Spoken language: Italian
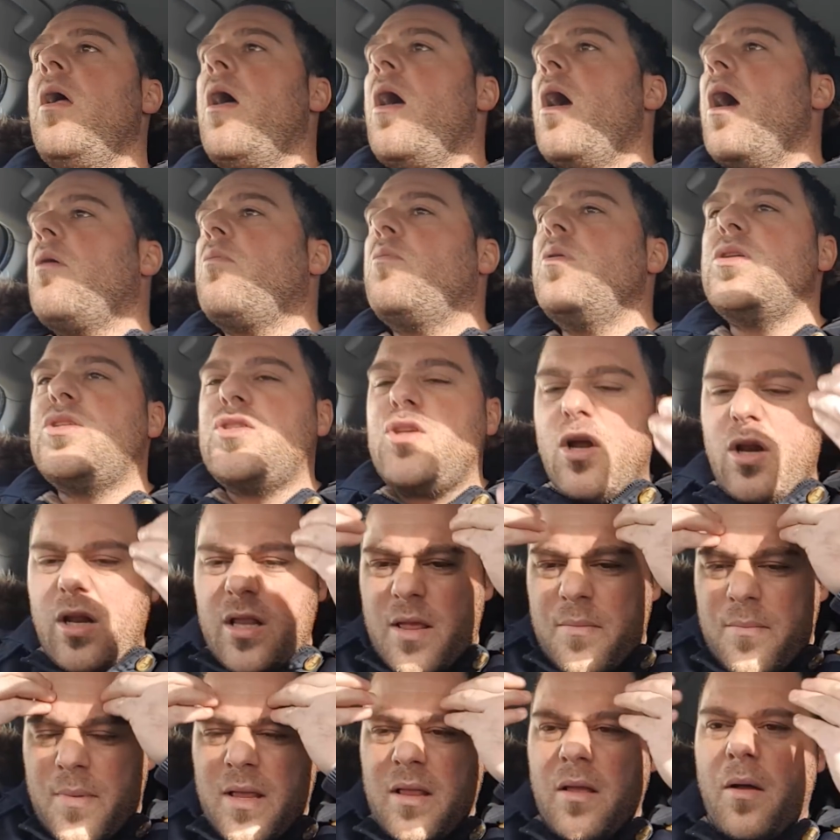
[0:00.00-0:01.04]
È questione
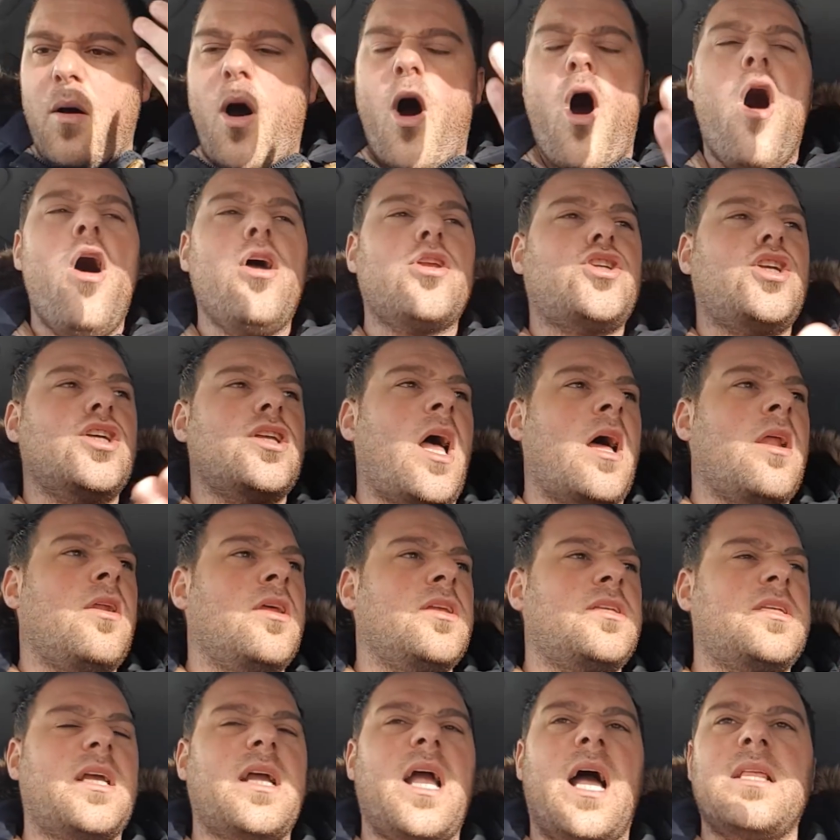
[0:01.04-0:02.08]
di... Me- o ci danno
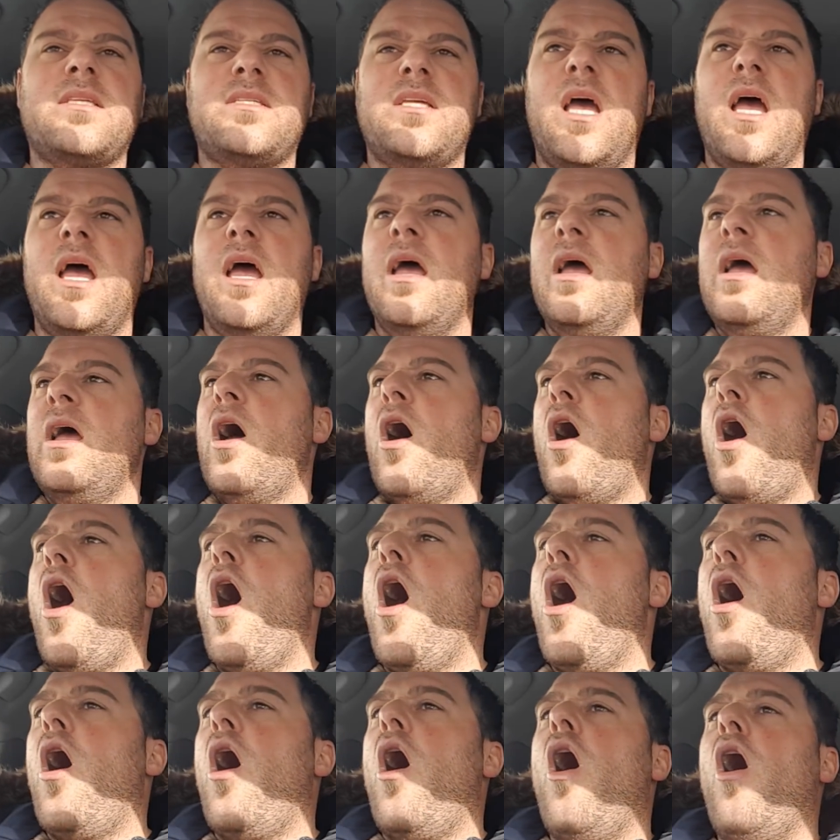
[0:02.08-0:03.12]
sti cazzo Oh,
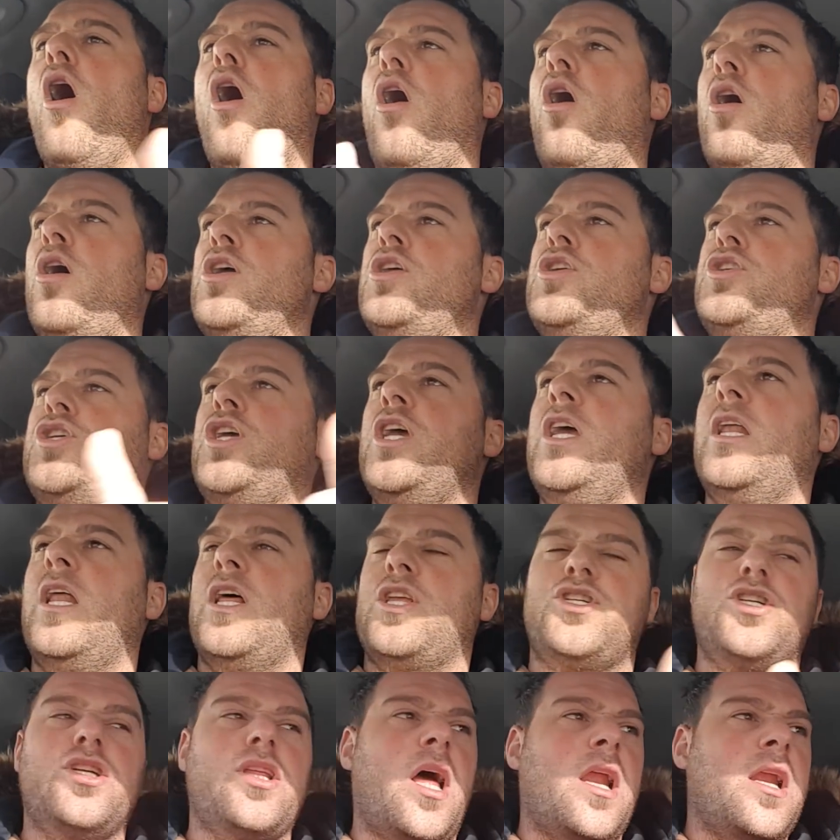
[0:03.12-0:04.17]
oh, in Cina
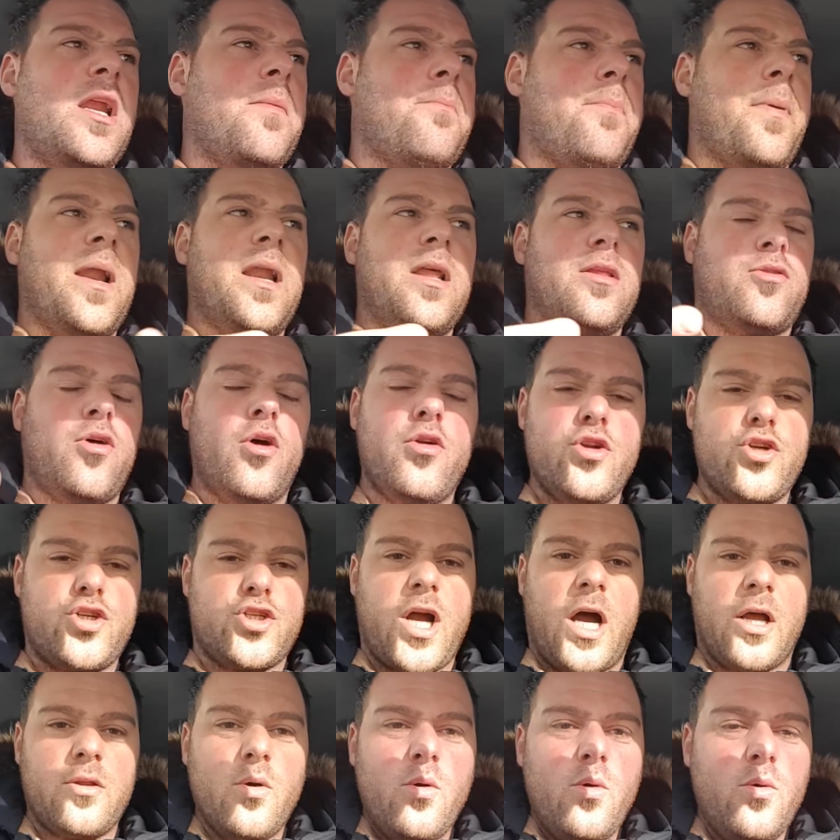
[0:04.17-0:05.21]
ci danno i panettoni
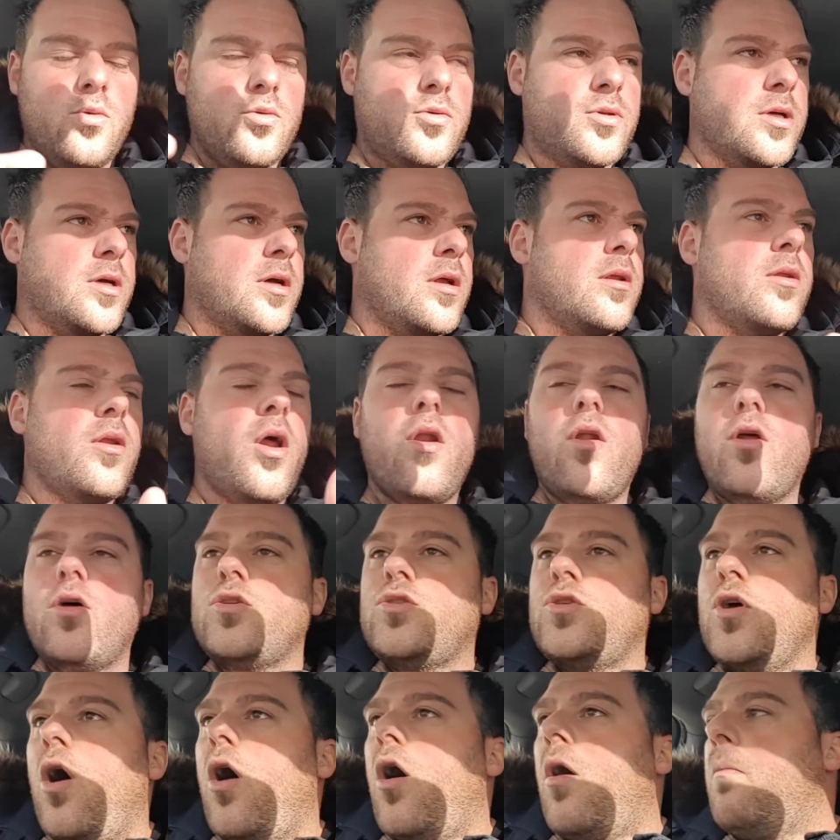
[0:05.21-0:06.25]
scaduti. Non lo
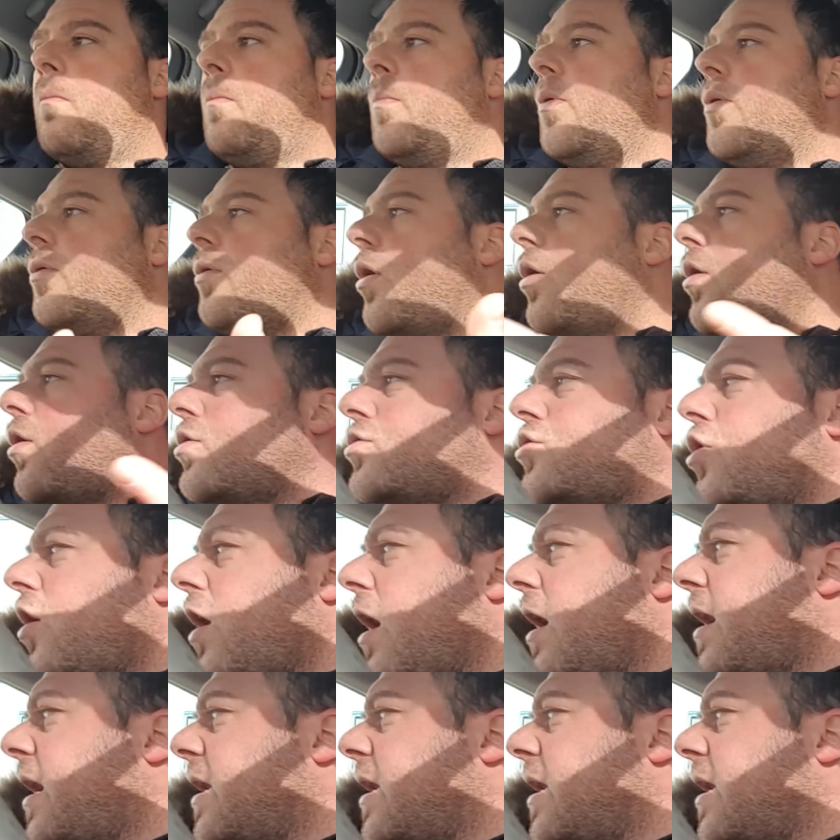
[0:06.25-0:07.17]
so, bu, boh, non lo so che